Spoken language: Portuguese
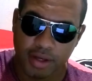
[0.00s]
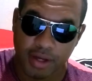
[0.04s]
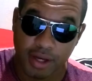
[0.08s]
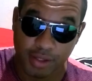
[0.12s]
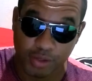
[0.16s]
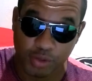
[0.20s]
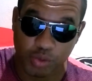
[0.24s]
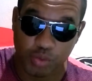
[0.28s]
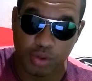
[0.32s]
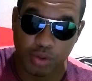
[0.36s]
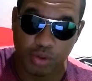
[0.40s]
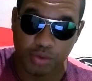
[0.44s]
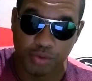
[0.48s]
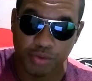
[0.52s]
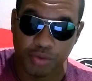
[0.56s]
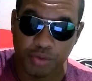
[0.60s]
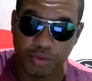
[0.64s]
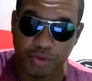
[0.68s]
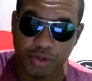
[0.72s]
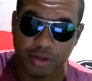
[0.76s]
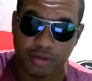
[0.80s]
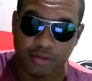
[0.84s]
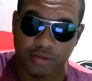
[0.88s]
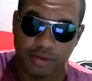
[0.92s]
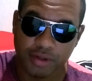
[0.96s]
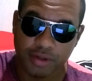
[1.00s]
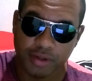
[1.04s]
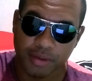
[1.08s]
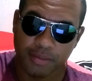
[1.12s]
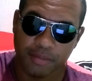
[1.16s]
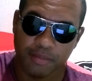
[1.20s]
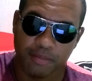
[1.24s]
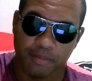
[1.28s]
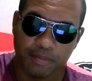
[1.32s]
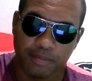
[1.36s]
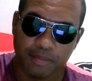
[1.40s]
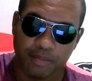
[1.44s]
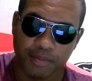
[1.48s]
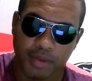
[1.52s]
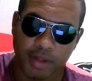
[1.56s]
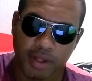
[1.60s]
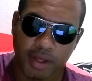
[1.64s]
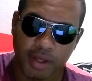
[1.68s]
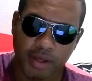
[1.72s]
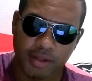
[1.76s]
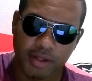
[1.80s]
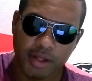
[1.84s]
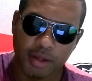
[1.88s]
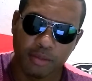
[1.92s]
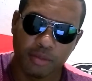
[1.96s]
atual noiva
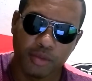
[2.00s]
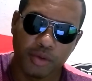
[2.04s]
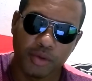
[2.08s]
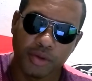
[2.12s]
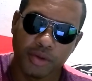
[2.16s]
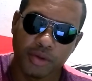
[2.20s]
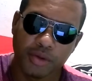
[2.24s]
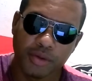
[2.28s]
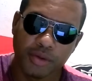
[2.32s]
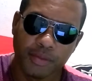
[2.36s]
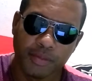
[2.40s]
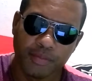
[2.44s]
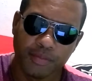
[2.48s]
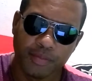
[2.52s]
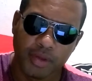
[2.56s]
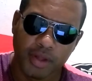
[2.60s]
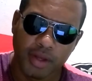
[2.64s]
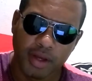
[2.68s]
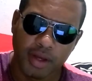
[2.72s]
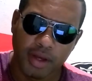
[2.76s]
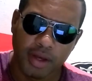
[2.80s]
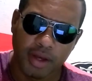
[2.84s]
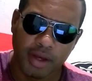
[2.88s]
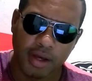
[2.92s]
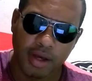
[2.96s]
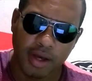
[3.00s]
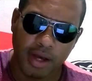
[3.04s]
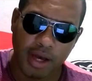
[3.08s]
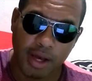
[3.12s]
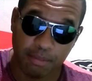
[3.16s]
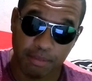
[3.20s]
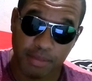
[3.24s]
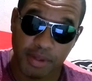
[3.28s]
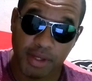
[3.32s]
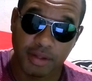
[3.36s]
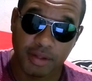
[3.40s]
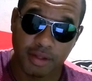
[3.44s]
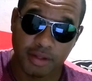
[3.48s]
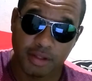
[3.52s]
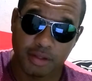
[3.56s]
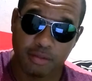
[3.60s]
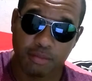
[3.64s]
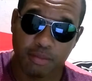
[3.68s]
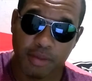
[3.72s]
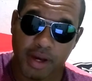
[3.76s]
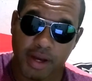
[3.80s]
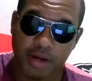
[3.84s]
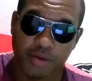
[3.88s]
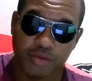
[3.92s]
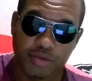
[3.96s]
em namoro apenas
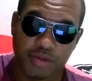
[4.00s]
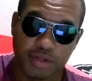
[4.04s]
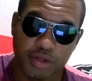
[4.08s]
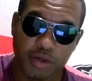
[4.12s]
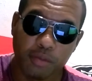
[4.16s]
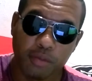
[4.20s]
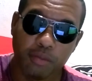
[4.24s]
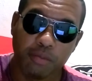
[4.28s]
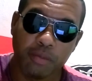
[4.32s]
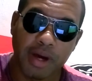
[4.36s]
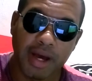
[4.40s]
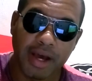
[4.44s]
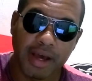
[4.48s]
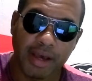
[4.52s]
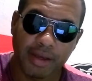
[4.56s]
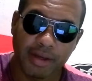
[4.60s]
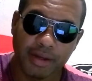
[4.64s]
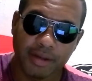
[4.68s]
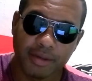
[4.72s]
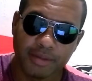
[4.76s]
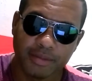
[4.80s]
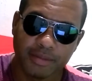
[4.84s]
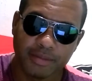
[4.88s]
para o seu pai,